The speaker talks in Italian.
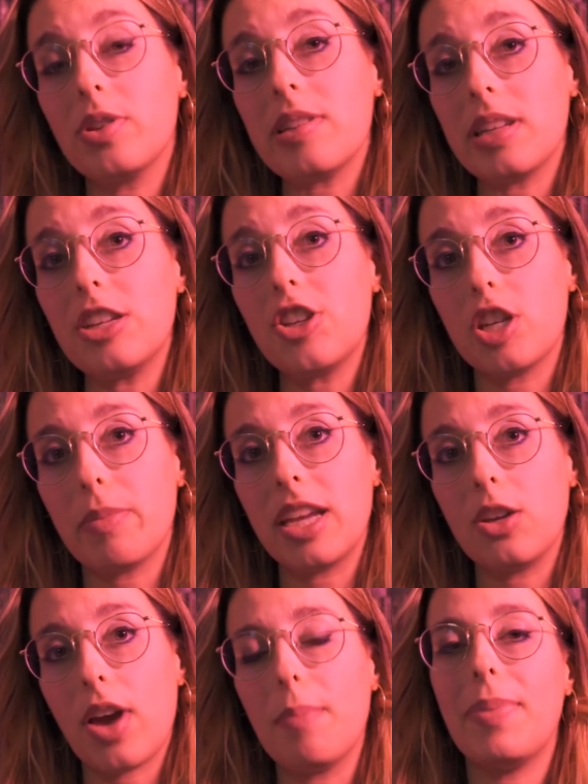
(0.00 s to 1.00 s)
inserisci
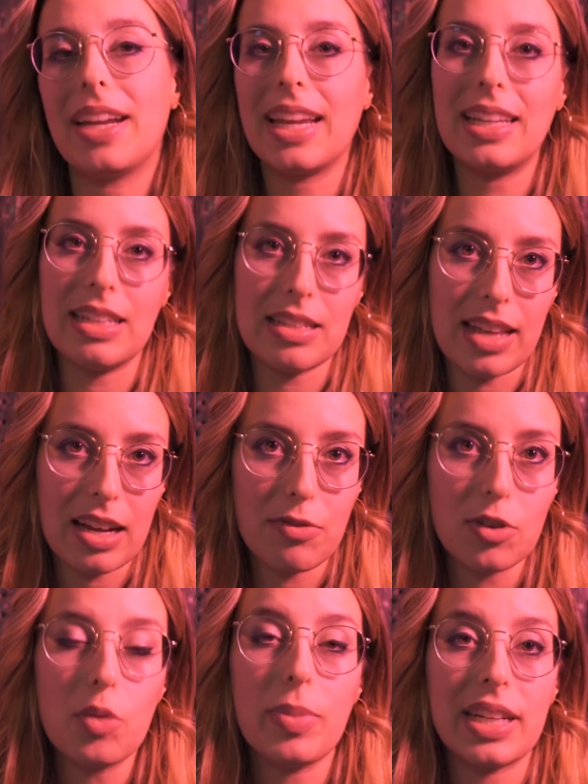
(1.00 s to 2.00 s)
meglio è perché ti
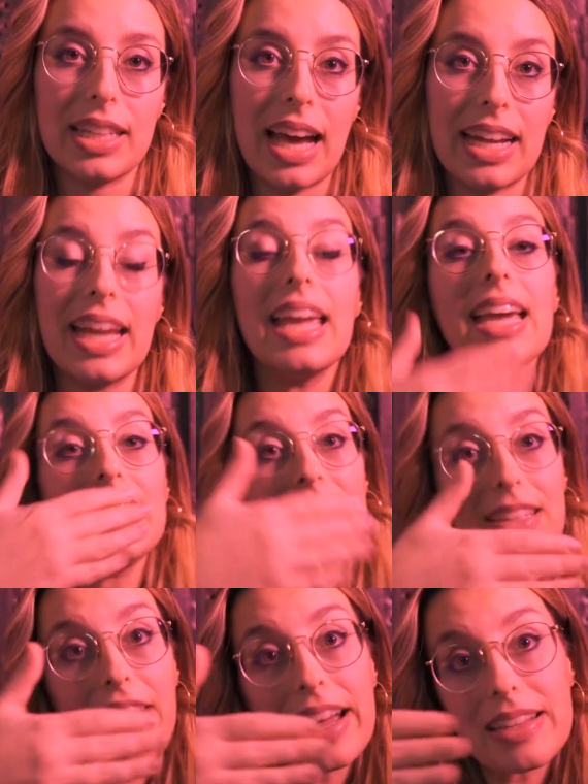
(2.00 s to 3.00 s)
servono per dare
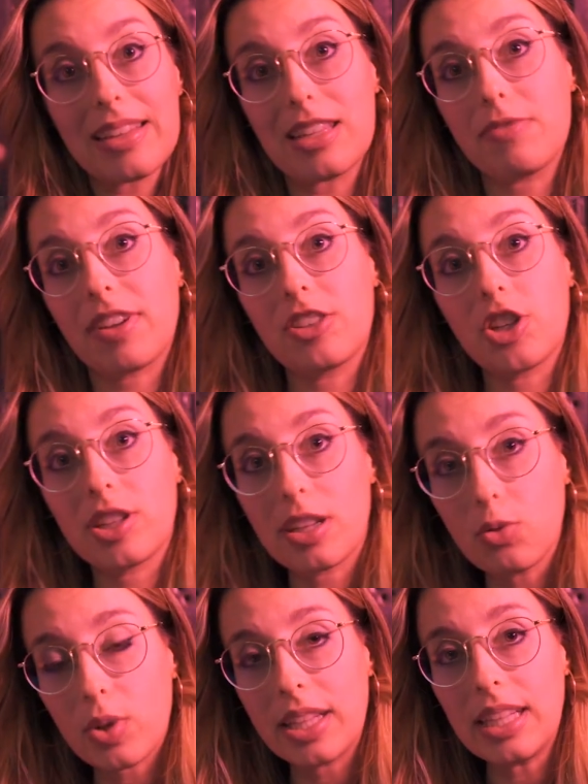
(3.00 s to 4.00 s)
diverse
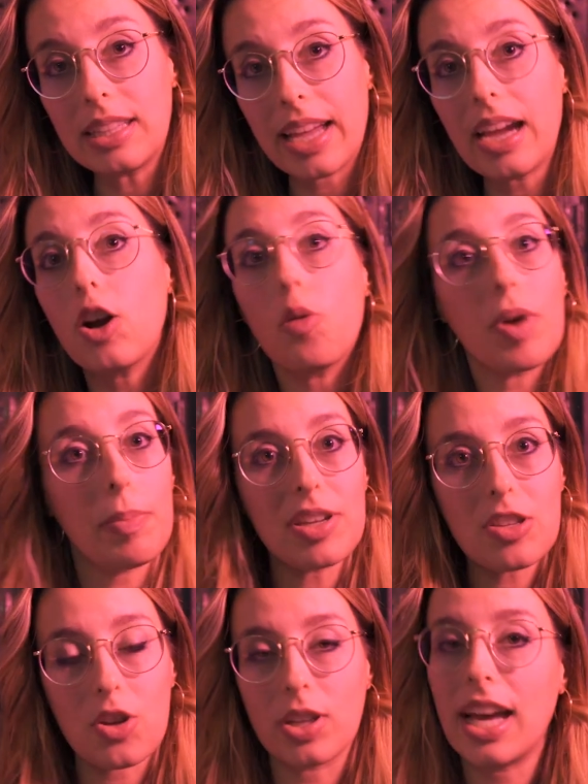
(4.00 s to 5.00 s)
sfaccettature di te come
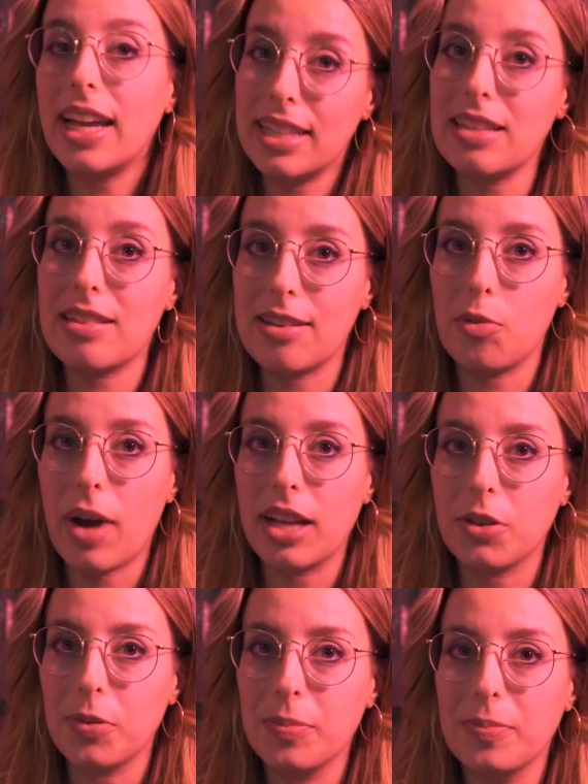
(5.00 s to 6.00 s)
persona ed essere
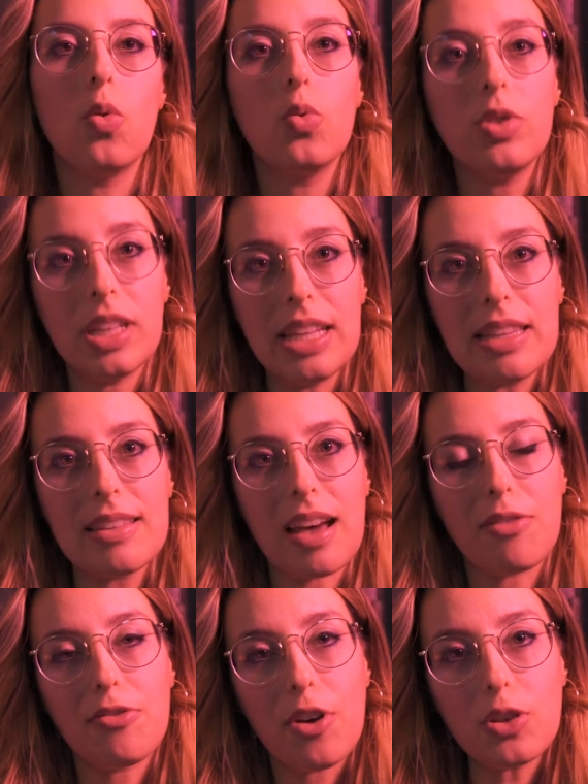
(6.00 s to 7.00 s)
umano.
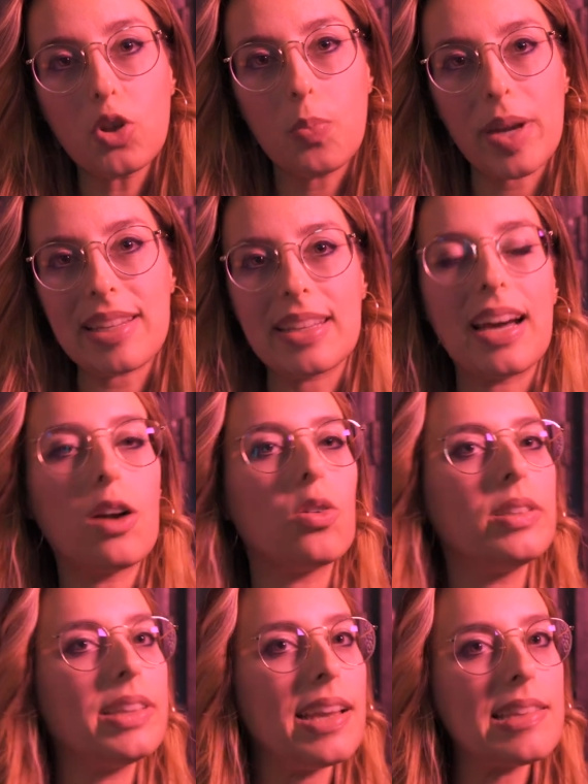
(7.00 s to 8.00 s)
Utilizza foto prese da
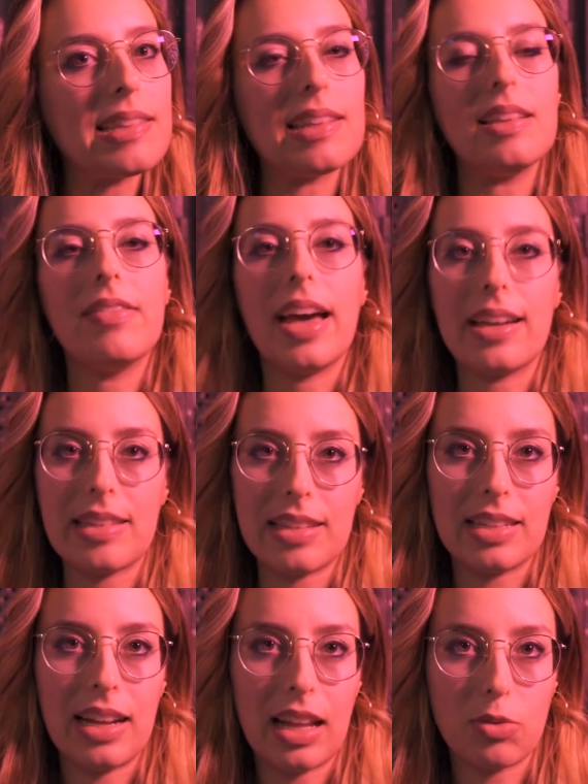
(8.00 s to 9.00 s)
contesti
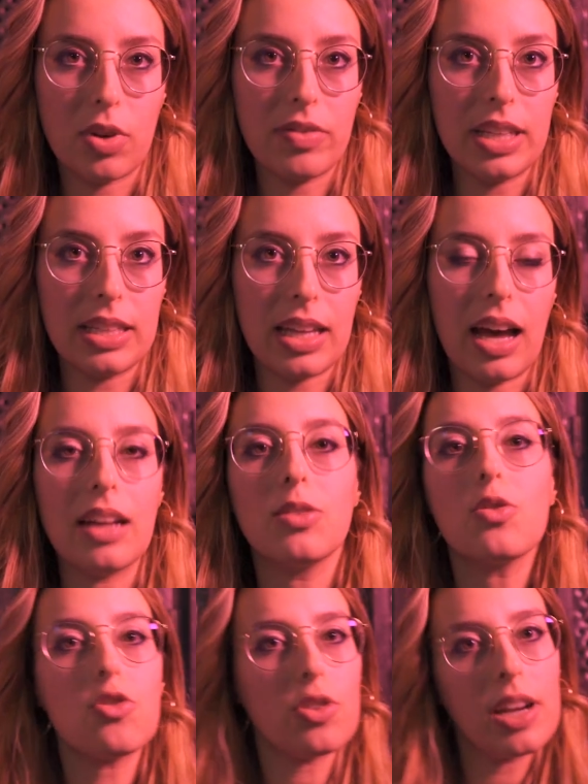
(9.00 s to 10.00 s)
diversi della tua vita,
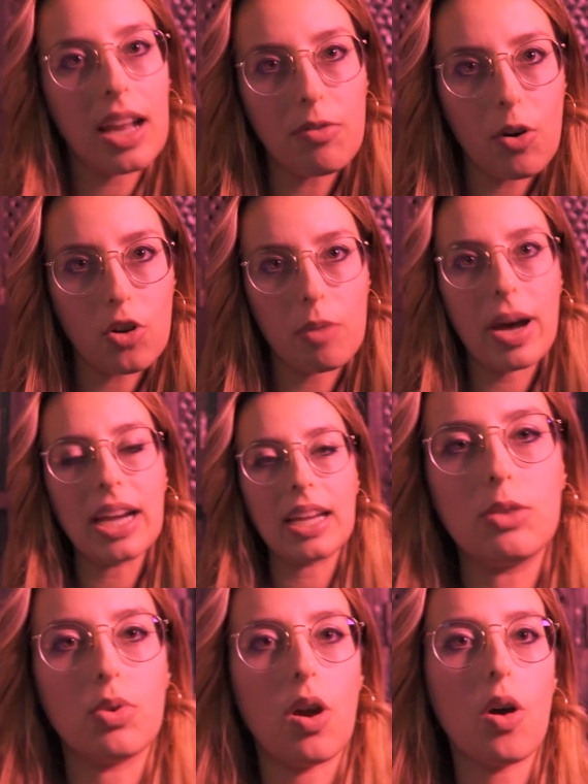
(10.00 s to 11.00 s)
non solo il lavoro ma
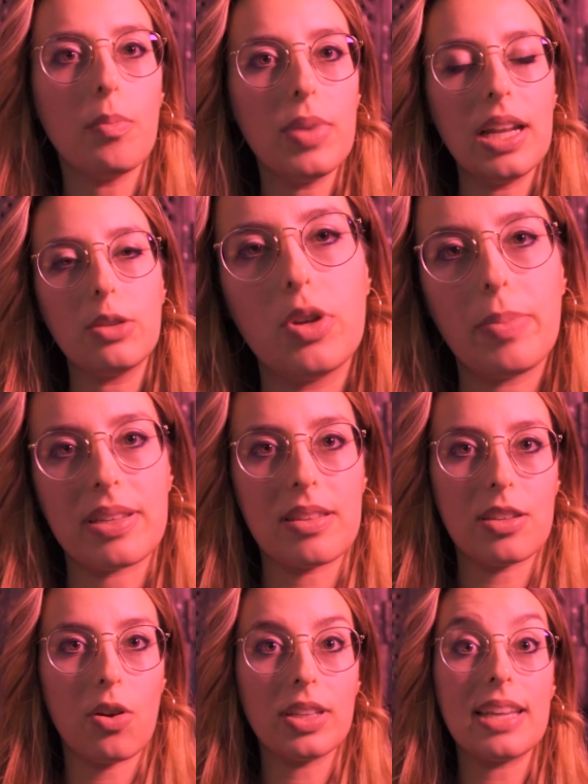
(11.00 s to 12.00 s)
anche i tuoi hobby, le tue
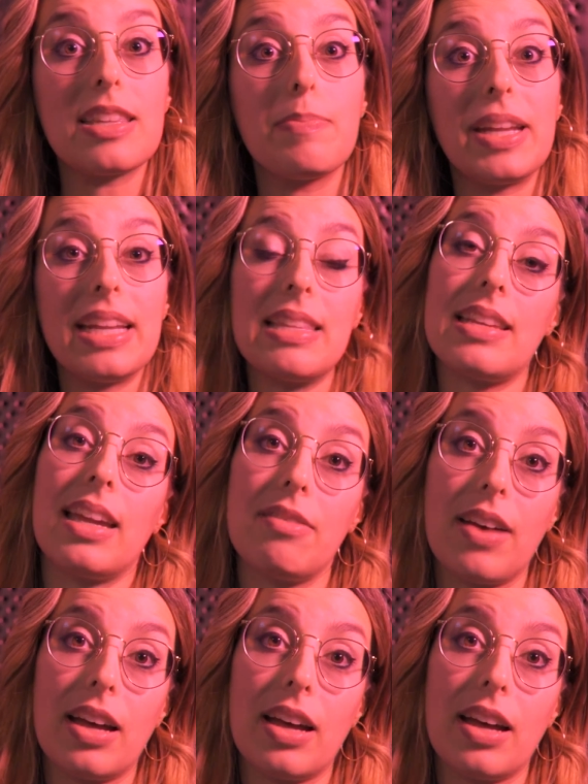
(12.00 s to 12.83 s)
passioni, esperienze che hai